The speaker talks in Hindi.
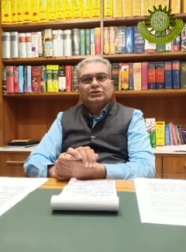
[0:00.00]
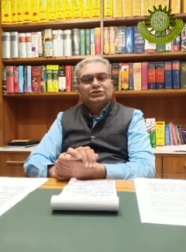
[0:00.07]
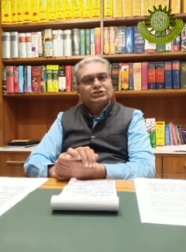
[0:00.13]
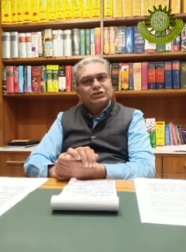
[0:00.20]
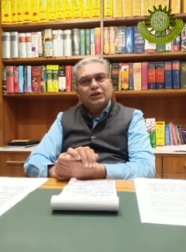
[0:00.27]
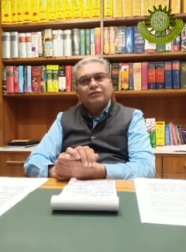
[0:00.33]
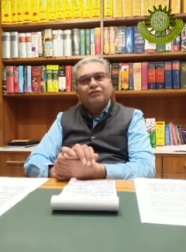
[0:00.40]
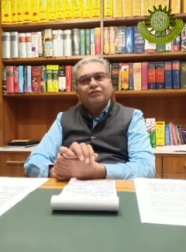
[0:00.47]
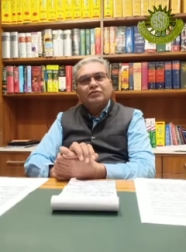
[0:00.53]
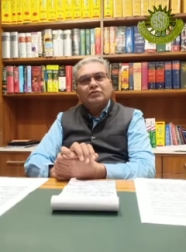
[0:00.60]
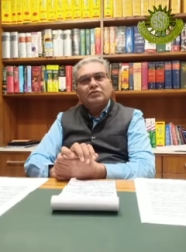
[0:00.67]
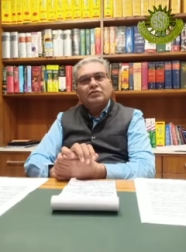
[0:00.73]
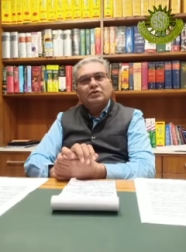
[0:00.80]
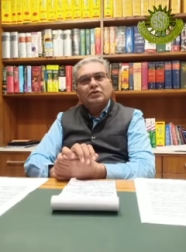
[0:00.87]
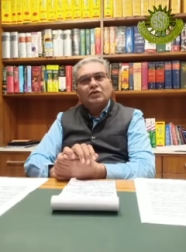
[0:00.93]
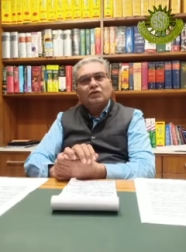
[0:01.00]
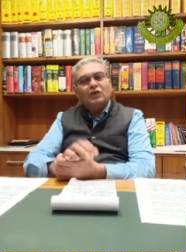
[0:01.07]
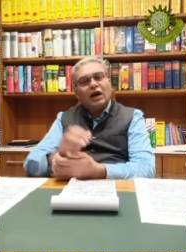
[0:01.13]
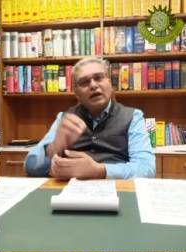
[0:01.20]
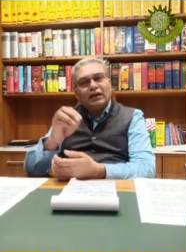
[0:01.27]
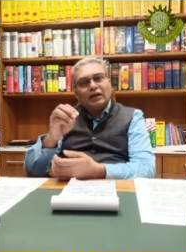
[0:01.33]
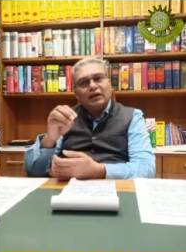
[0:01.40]
सिर्फ
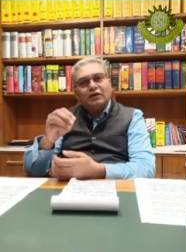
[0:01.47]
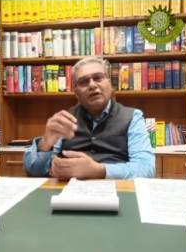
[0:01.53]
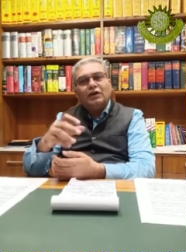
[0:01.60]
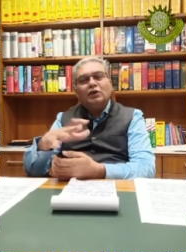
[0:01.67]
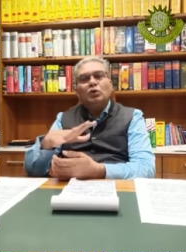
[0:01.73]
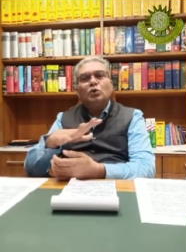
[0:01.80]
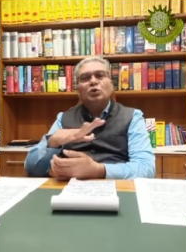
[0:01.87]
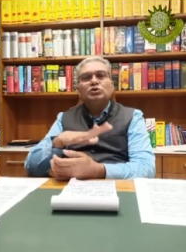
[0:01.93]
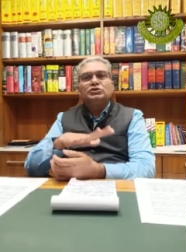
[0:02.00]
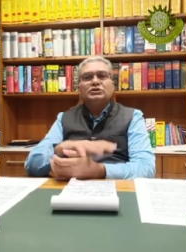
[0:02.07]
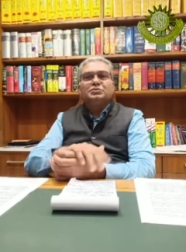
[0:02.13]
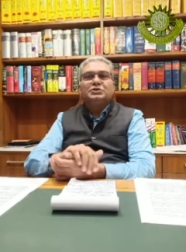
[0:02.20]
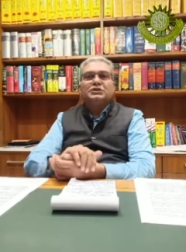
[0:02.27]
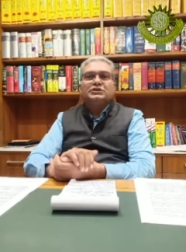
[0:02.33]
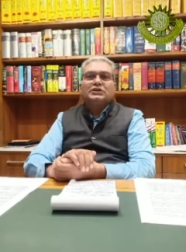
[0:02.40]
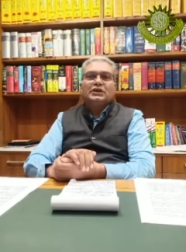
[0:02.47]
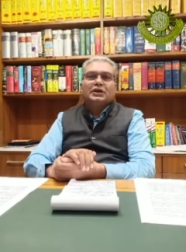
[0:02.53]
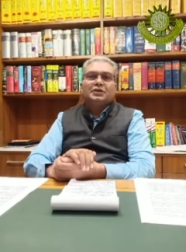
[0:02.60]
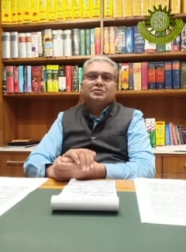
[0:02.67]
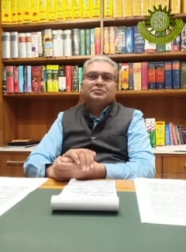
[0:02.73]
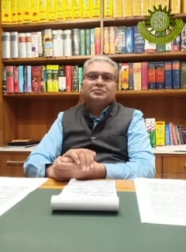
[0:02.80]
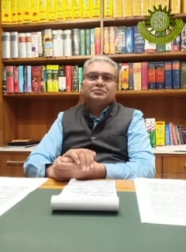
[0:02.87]
वहां रहने वाले लोगों से बनता
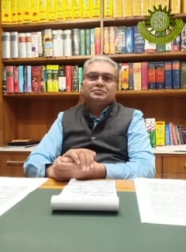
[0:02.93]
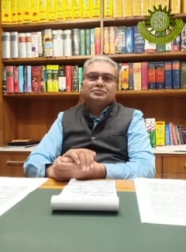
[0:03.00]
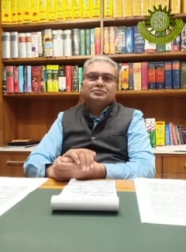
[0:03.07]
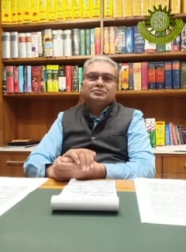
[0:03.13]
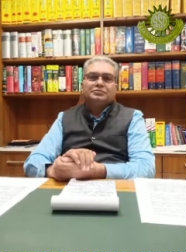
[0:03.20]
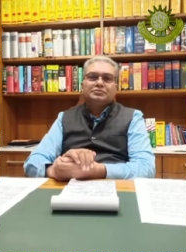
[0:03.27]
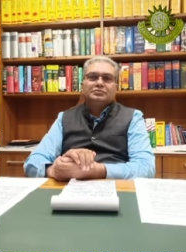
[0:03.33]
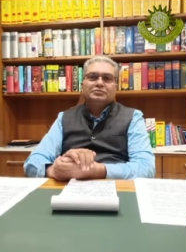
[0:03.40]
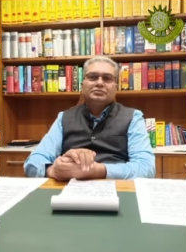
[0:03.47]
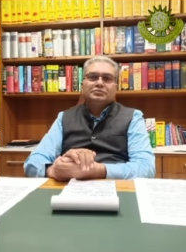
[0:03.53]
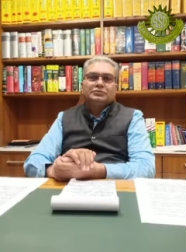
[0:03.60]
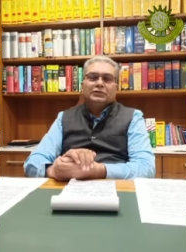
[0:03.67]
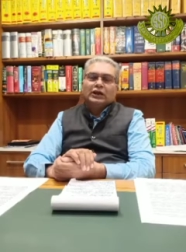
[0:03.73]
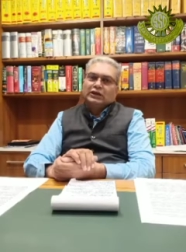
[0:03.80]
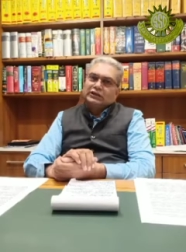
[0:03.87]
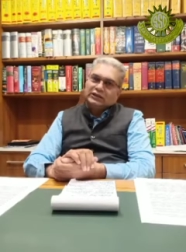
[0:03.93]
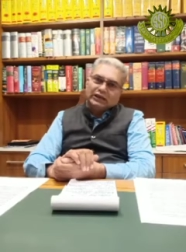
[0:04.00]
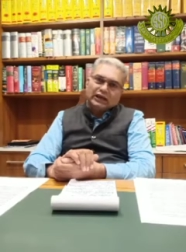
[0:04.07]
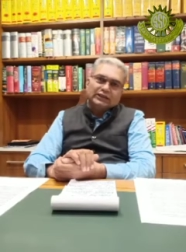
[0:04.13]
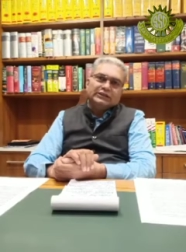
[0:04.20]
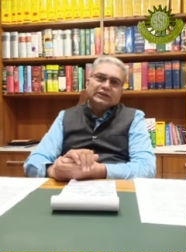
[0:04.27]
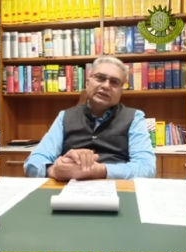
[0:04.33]
है
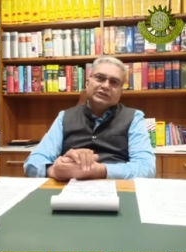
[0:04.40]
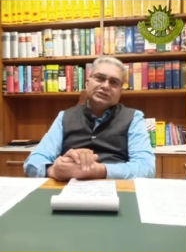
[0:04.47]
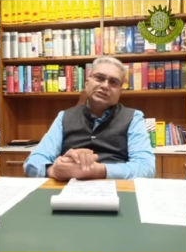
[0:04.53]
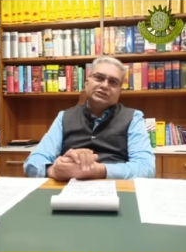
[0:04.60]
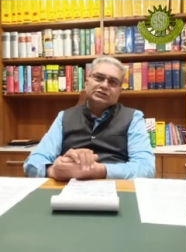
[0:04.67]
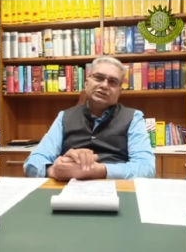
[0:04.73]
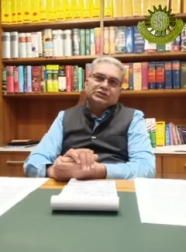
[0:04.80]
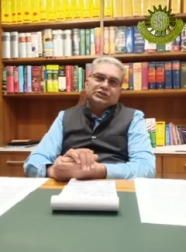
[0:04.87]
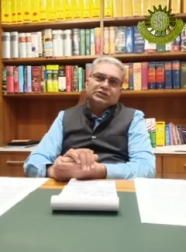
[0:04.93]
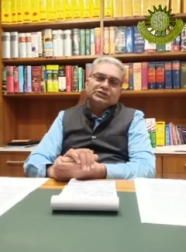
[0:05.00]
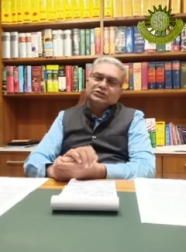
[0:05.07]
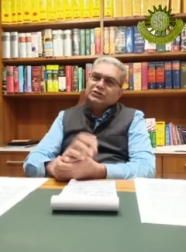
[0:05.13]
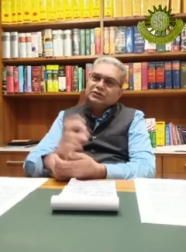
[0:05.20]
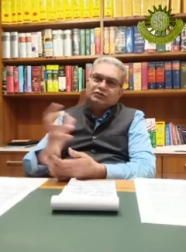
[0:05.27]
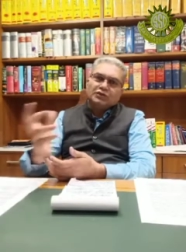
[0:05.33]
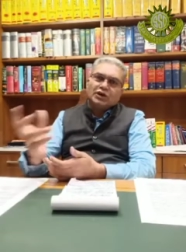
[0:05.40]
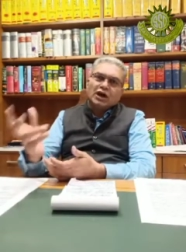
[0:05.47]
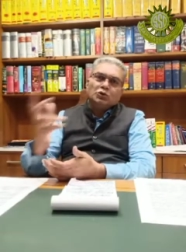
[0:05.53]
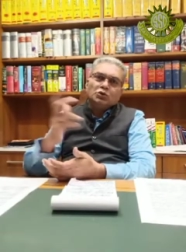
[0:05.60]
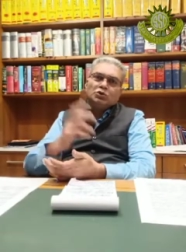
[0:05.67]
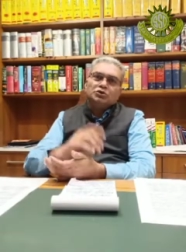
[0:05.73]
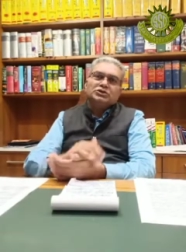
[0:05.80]
क्या देश सिर्फ
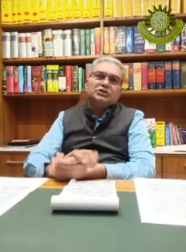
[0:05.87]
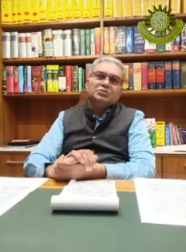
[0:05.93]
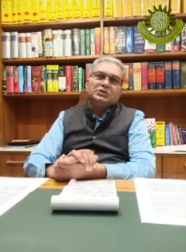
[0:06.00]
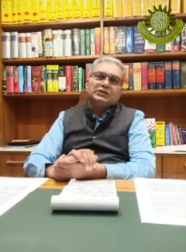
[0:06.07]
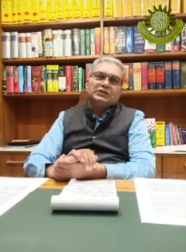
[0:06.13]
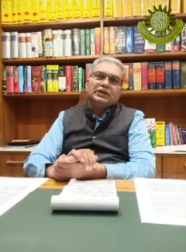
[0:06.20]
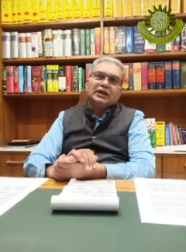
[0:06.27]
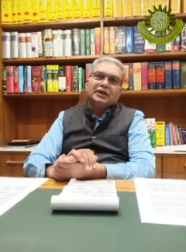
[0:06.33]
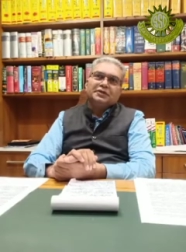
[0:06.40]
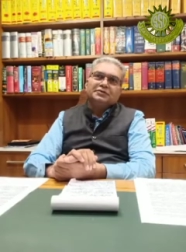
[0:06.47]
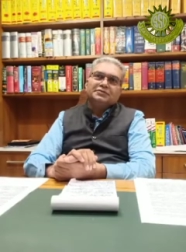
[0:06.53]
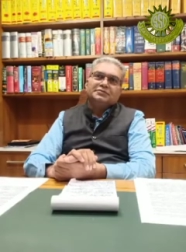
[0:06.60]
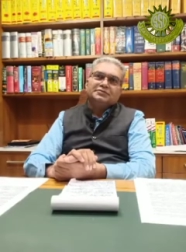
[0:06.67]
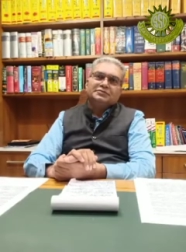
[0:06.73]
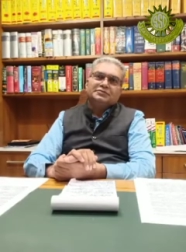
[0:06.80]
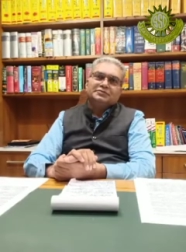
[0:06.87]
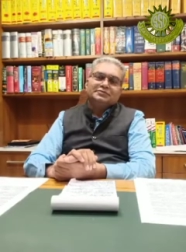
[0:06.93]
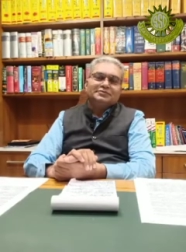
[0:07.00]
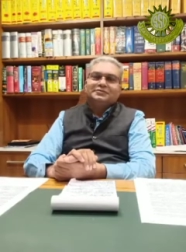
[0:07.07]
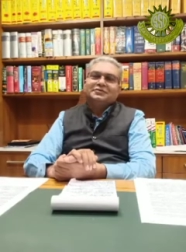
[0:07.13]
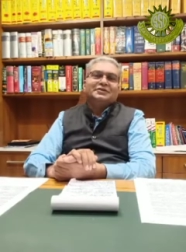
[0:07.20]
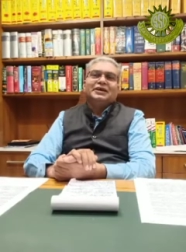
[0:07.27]
कानूनों से बनता है
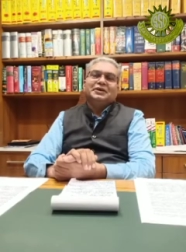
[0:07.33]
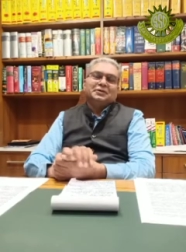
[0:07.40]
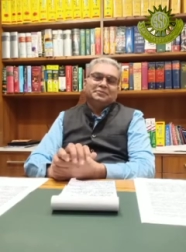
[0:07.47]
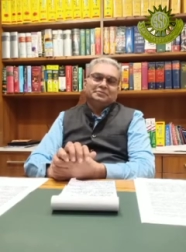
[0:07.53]
नहीं